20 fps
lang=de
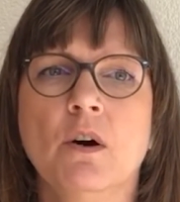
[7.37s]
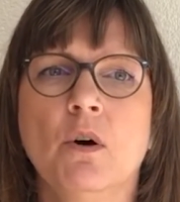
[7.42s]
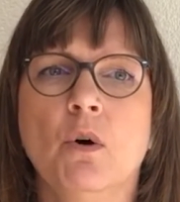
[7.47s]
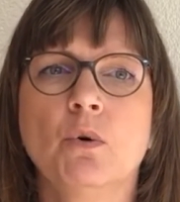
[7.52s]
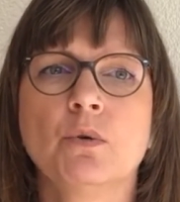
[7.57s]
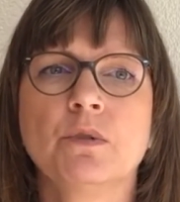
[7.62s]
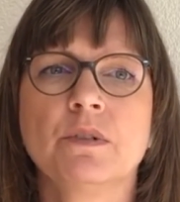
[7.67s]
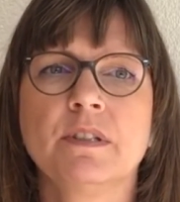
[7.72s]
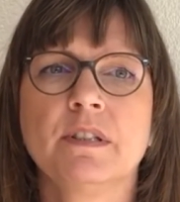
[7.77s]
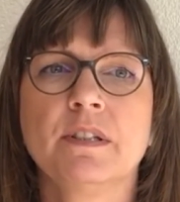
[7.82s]

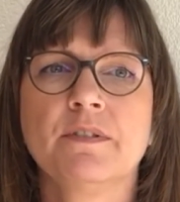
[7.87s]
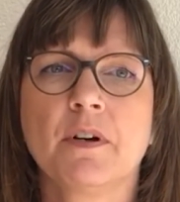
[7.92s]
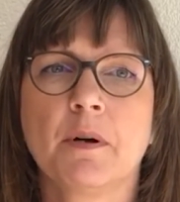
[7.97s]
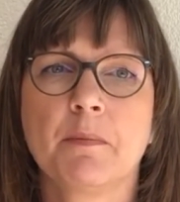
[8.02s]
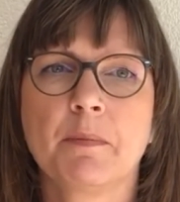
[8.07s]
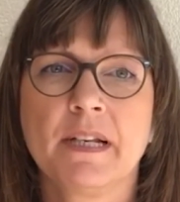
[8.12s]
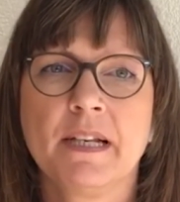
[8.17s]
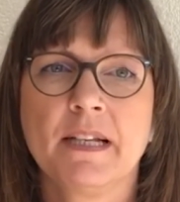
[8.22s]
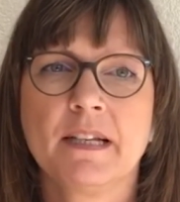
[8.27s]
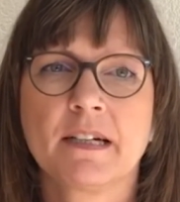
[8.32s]
und die
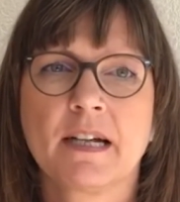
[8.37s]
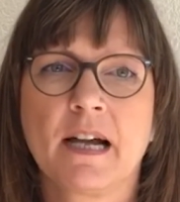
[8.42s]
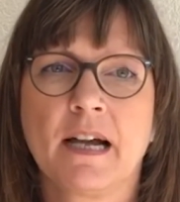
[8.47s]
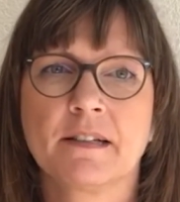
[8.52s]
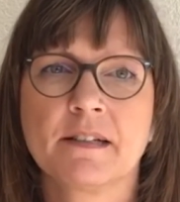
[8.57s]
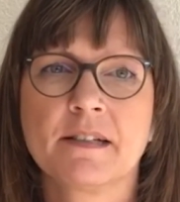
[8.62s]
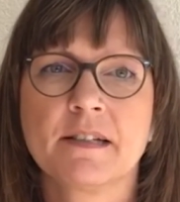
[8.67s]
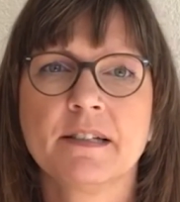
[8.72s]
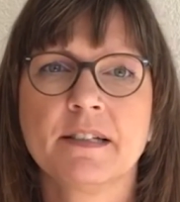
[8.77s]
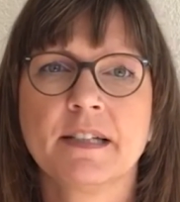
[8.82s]

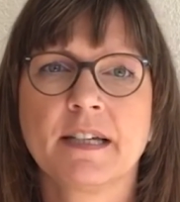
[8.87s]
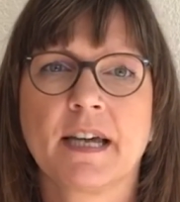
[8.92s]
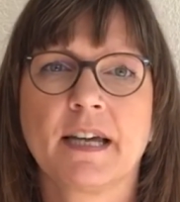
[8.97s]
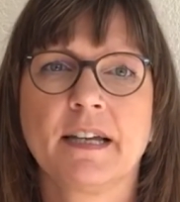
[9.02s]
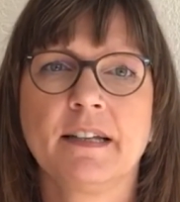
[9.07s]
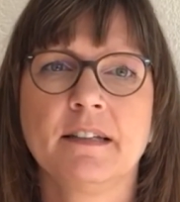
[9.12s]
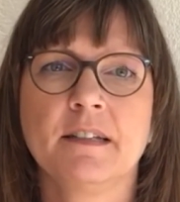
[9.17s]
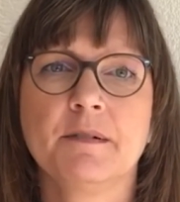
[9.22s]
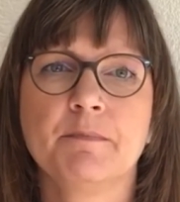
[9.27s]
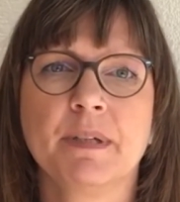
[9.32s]
familienergänzende
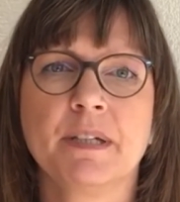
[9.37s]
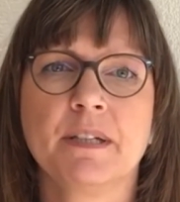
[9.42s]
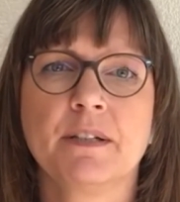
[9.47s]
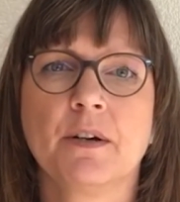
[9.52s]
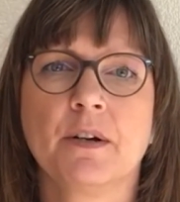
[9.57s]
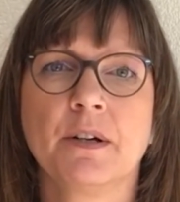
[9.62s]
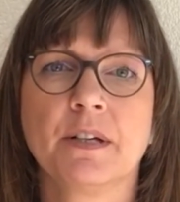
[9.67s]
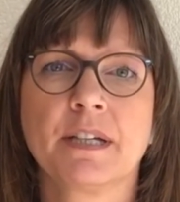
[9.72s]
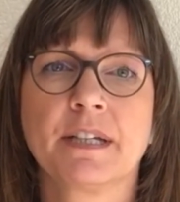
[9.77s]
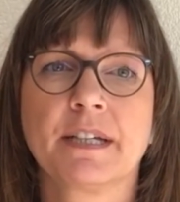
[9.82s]

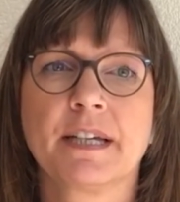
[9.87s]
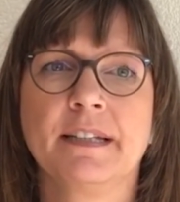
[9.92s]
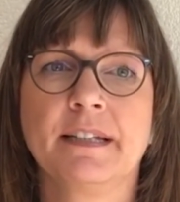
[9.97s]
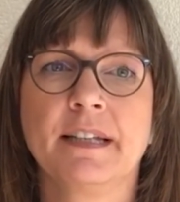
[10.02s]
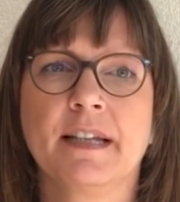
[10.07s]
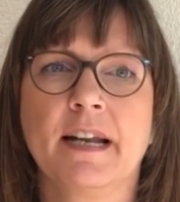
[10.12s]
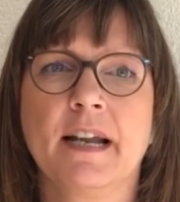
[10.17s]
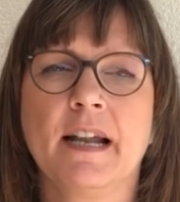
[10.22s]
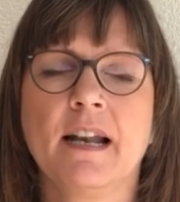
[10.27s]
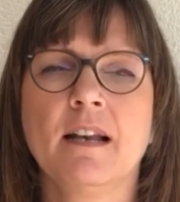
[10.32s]
Kinderbetreuung
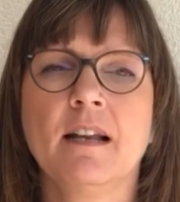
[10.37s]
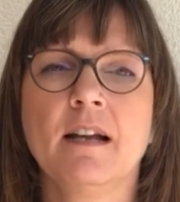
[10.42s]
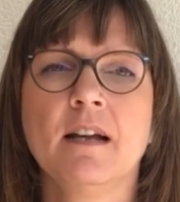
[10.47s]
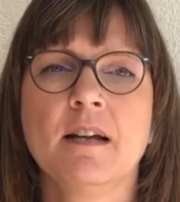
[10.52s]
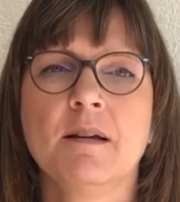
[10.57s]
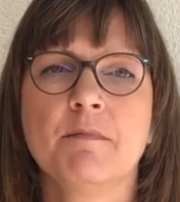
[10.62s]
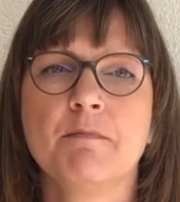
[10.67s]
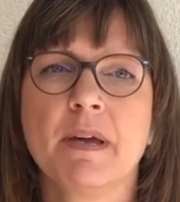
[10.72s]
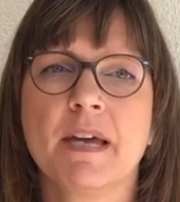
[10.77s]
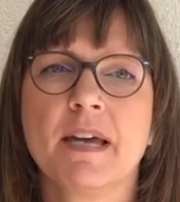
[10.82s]
generell
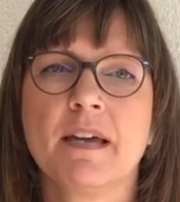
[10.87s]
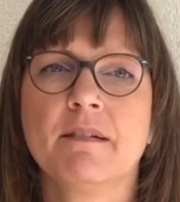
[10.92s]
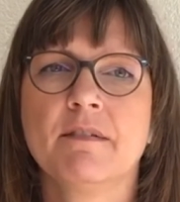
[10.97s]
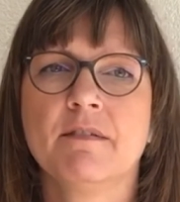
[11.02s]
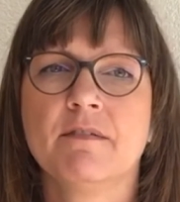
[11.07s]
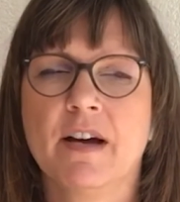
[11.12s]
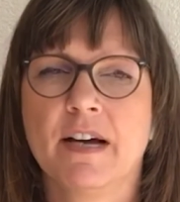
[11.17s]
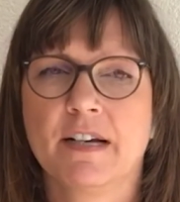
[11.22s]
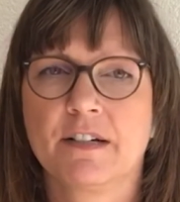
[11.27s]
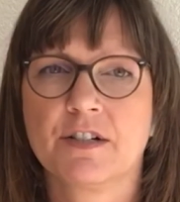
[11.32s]
mehr
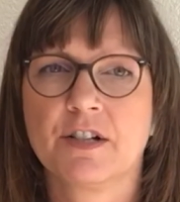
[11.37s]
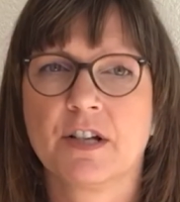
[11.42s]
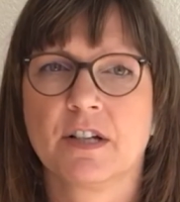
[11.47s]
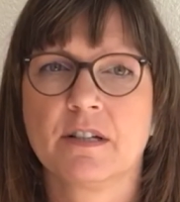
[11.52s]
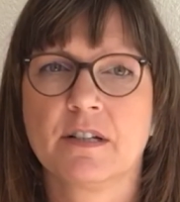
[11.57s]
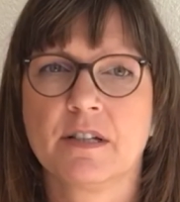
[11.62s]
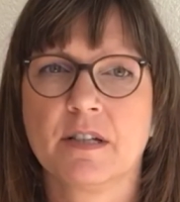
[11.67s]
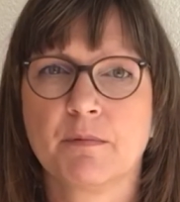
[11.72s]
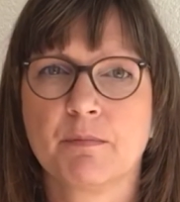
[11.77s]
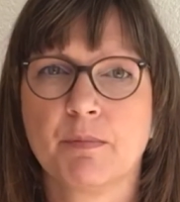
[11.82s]

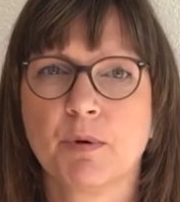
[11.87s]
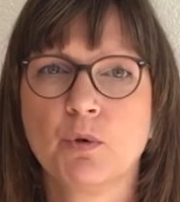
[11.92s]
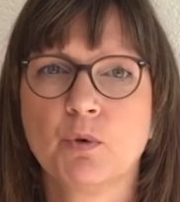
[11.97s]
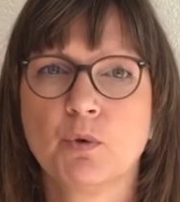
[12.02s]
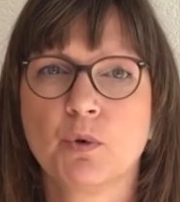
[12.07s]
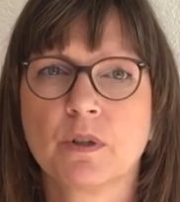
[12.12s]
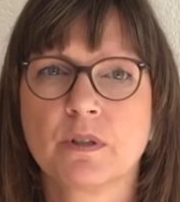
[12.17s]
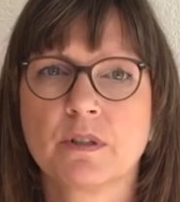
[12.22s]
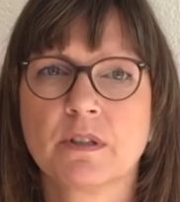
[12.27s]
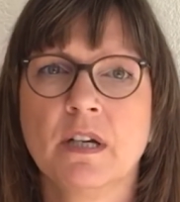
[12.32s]
Wertschätzung
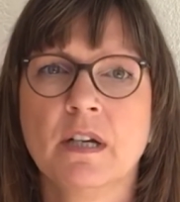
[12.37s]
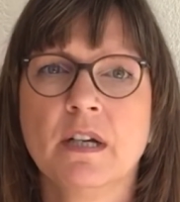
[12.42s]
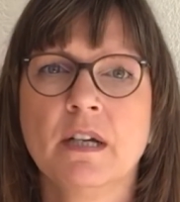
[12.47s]
braucht.